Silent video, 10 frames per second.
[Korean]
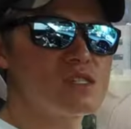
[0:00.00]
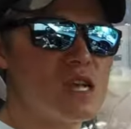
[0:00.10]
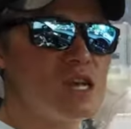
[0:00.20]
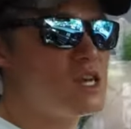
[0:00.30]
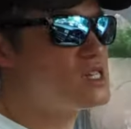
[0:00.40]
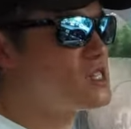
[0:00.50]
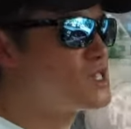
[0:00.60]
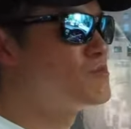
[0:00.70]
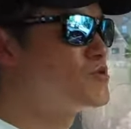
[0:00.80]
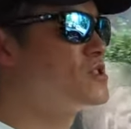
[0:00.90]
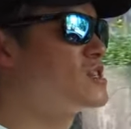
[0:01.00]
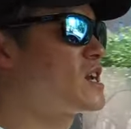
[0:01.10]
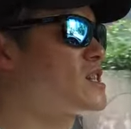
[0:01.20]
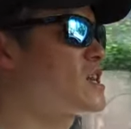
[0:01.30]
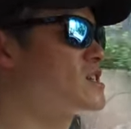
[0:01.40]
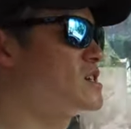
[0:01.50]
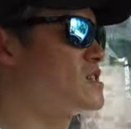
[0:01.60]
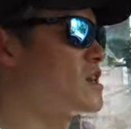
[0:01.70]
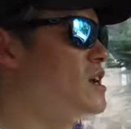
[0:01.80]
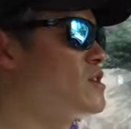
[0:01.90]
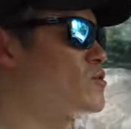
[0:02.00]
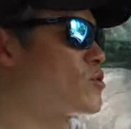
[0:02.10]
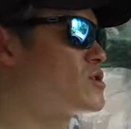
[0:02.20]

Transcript: 사시는 분들한테는, 또